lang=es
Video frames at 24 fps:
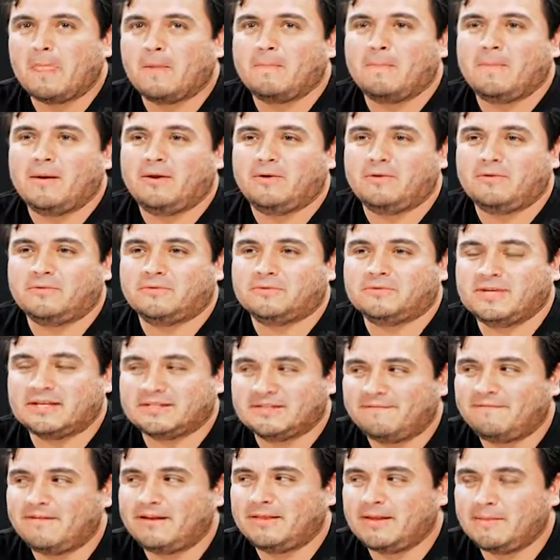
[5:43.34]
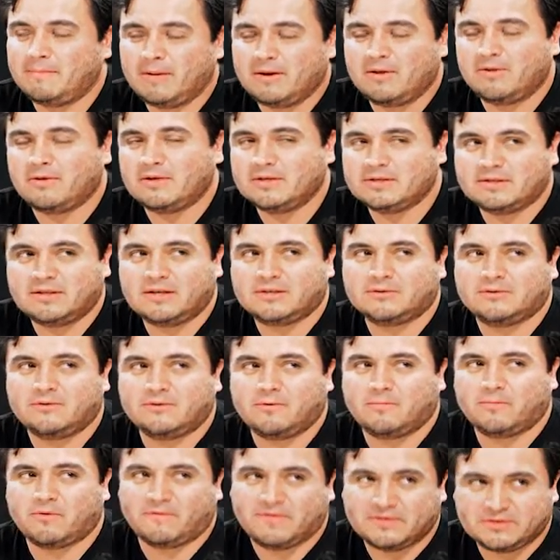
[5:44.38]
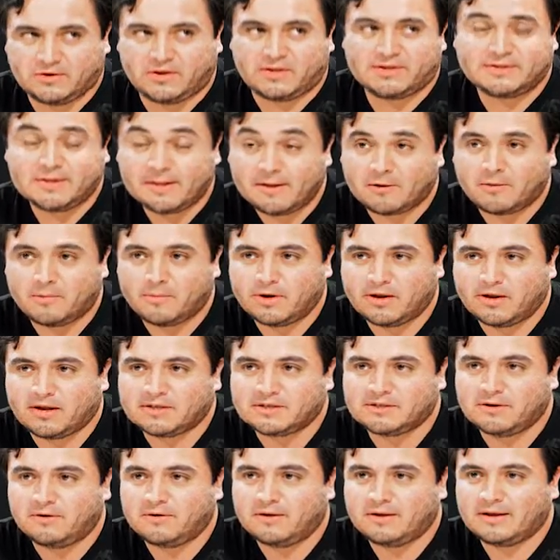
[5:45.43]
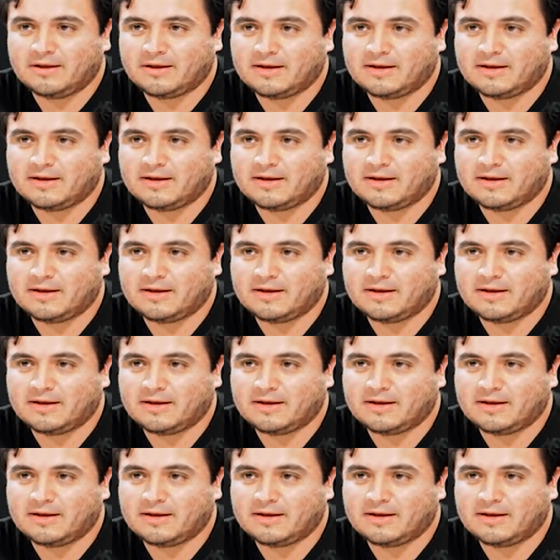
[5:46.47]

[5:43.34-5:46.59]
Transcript: pero sí hacen falta periodistas o profesionales de la comunicación